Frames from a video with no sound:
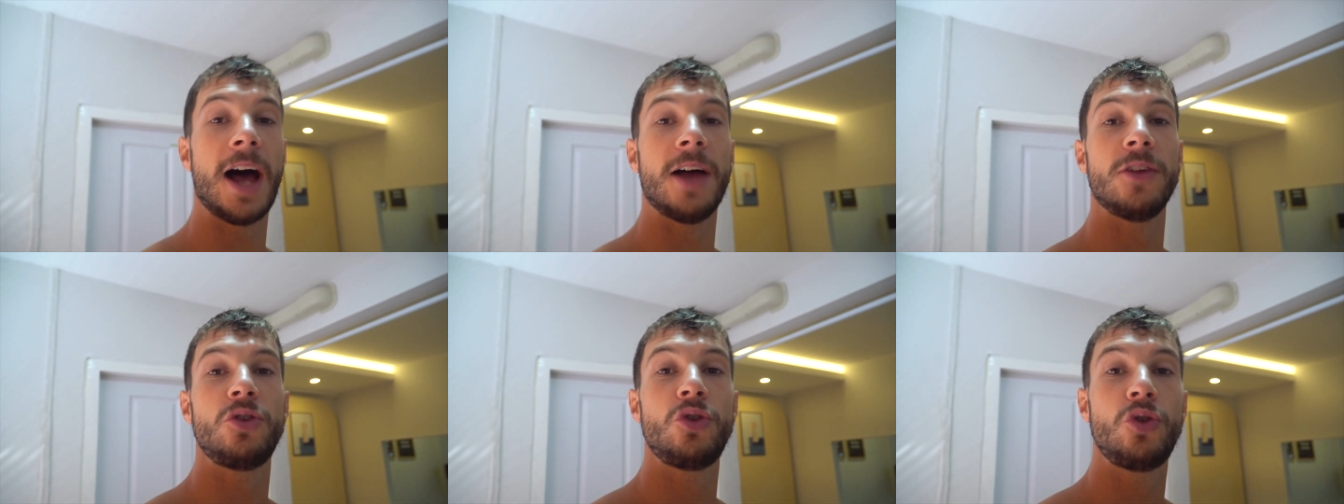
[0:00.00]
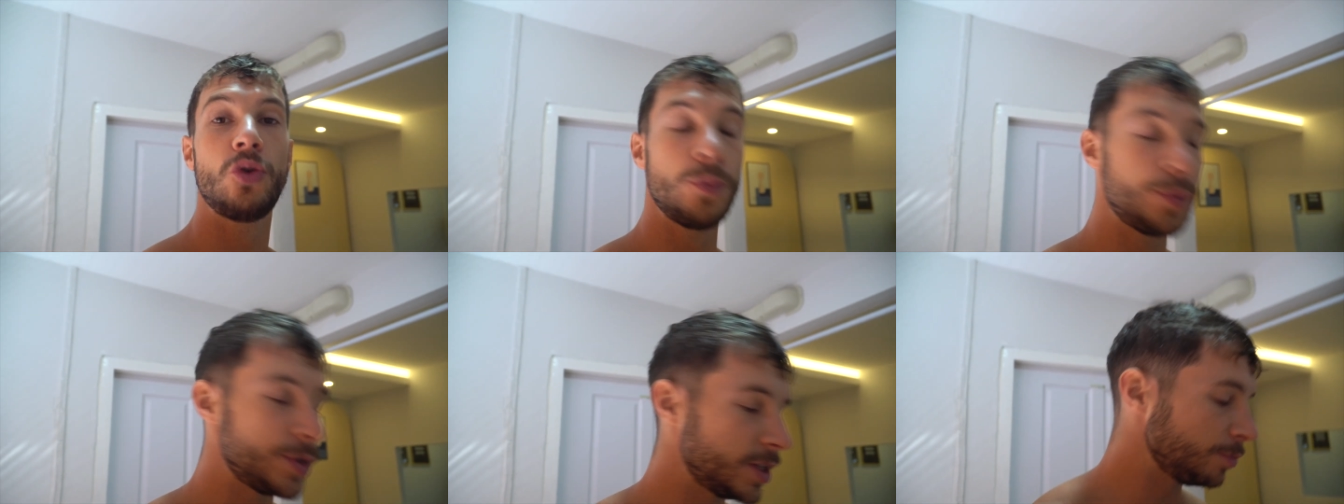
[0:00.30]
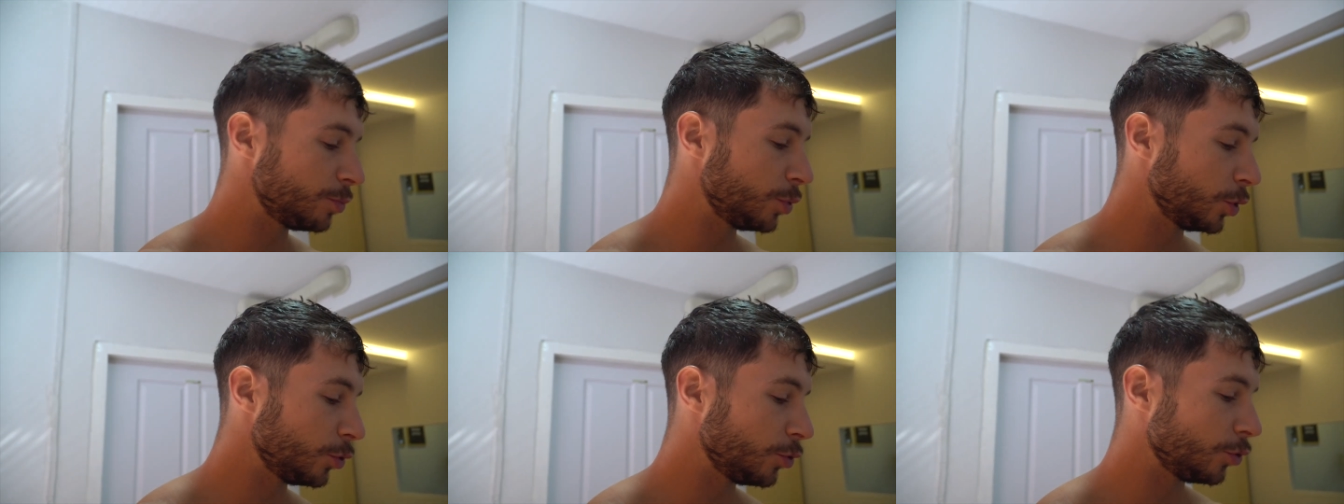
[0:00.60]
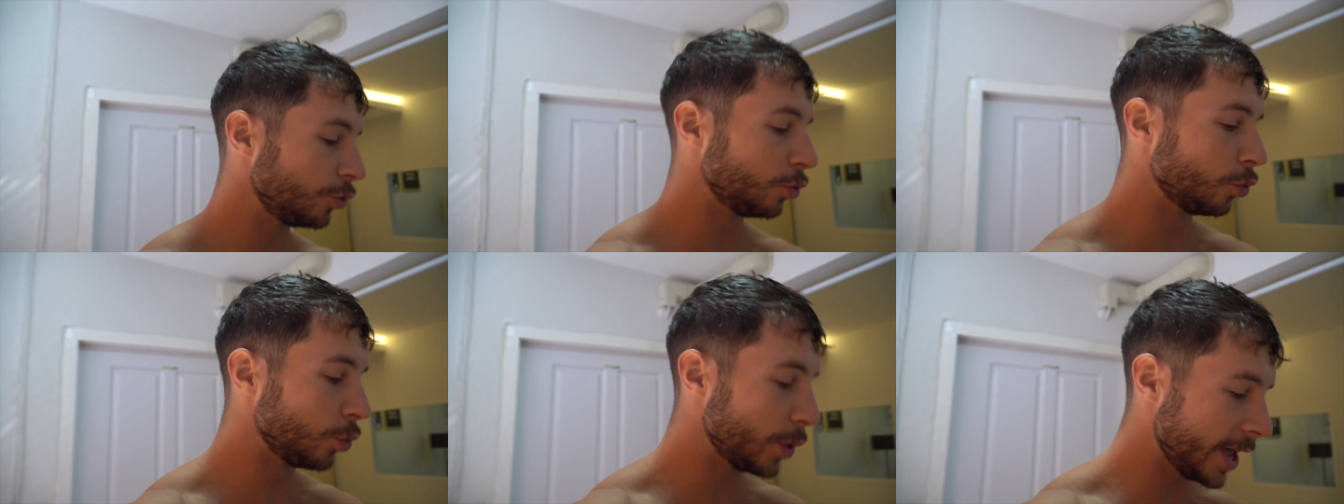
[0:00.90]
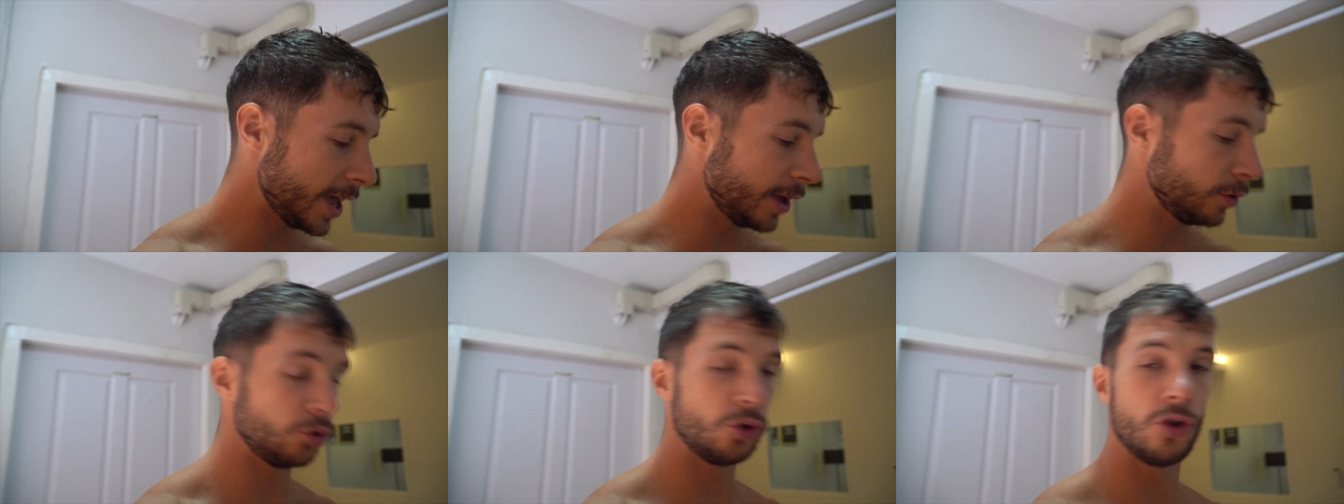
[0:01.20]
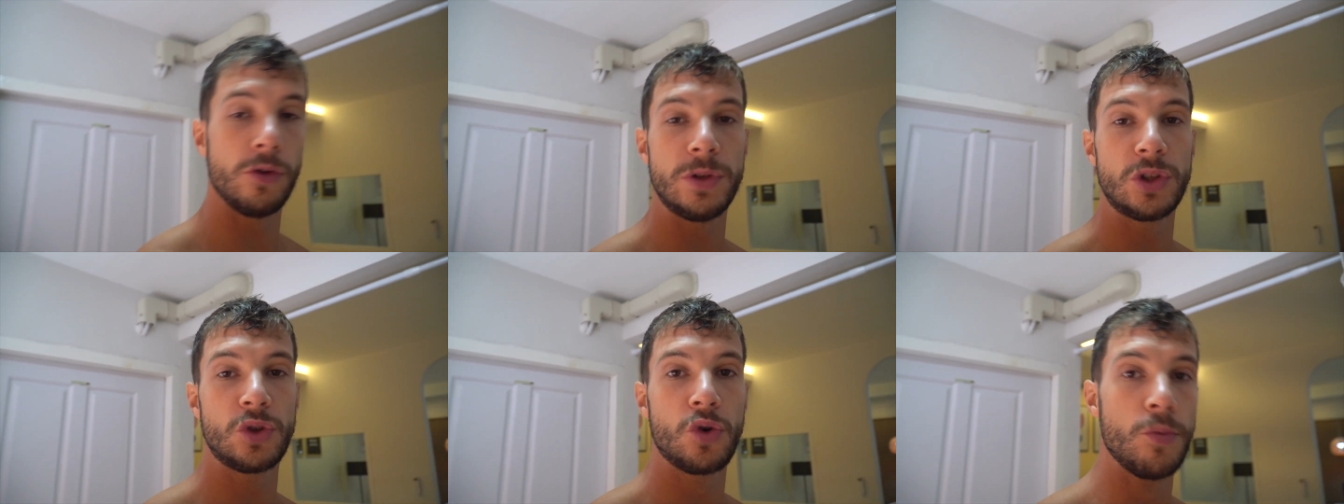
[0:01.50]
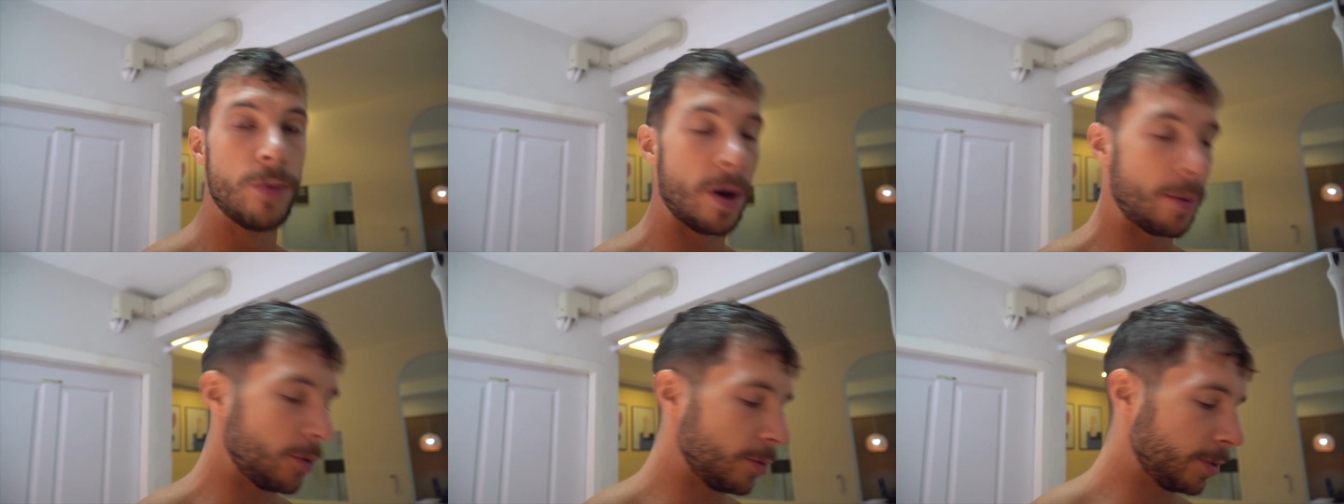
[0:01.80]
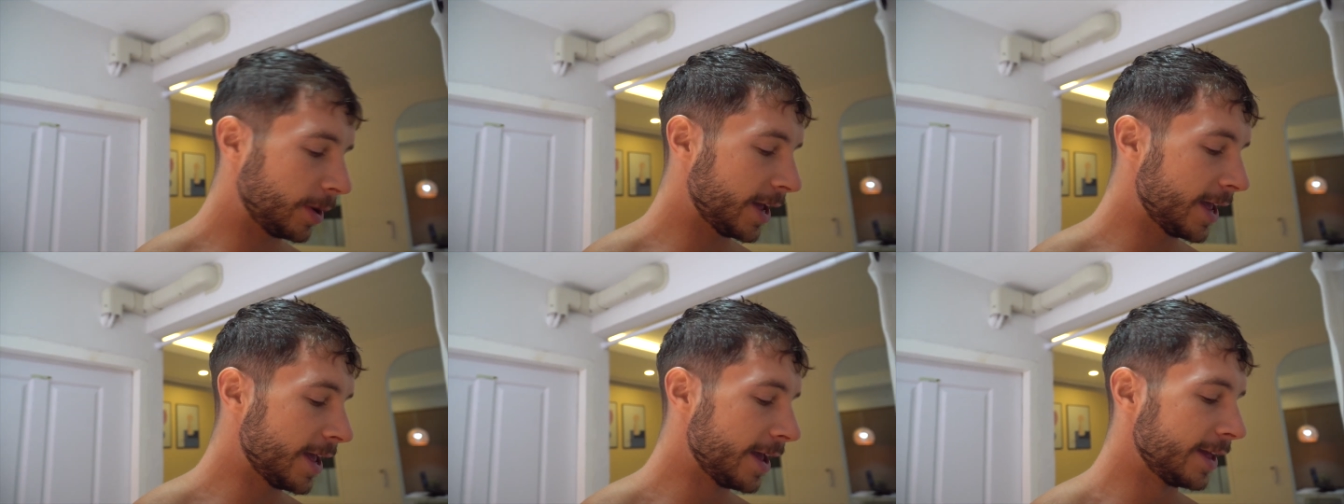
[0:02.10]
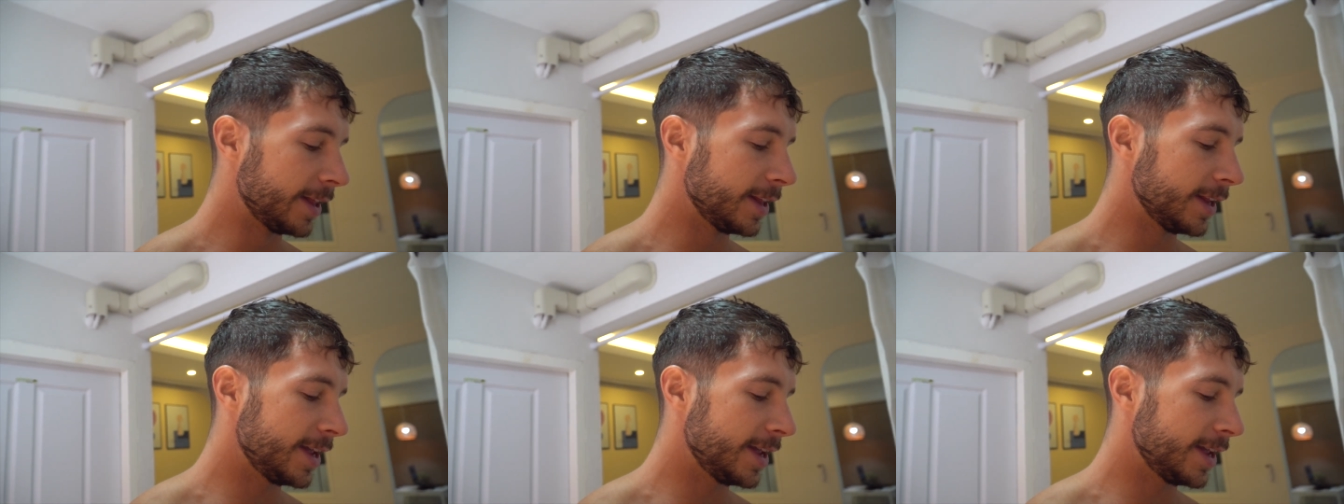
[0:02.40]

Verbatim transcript: un tout petit peu de whey, une demi scoop à peu près.